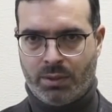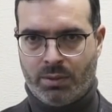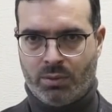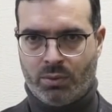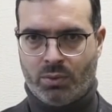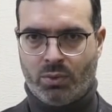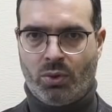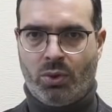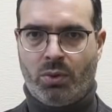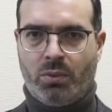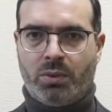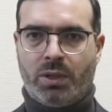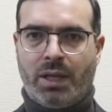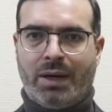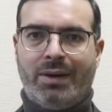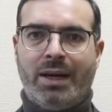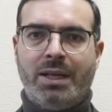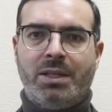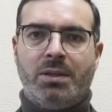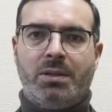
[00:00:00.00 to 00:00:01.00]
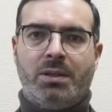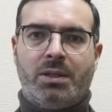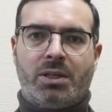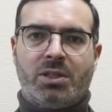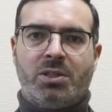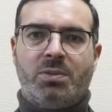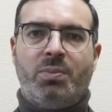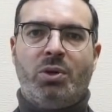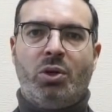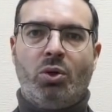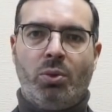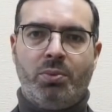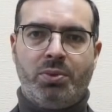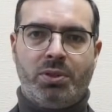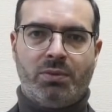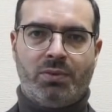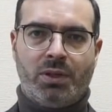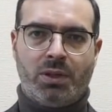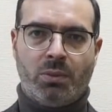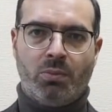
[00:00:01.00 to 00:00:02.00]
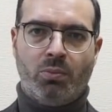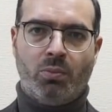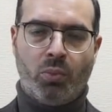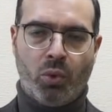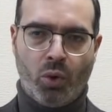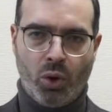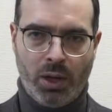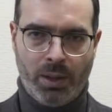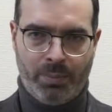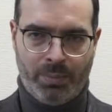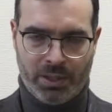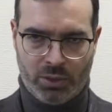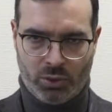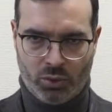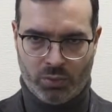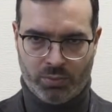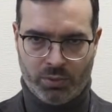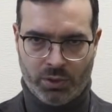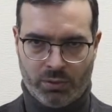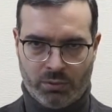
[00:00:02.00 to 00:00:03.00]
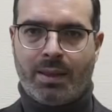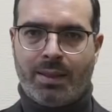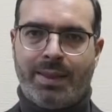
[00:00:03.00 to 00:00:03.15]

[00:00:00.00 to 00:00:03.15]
Но давайте разберемся в этом более подробно.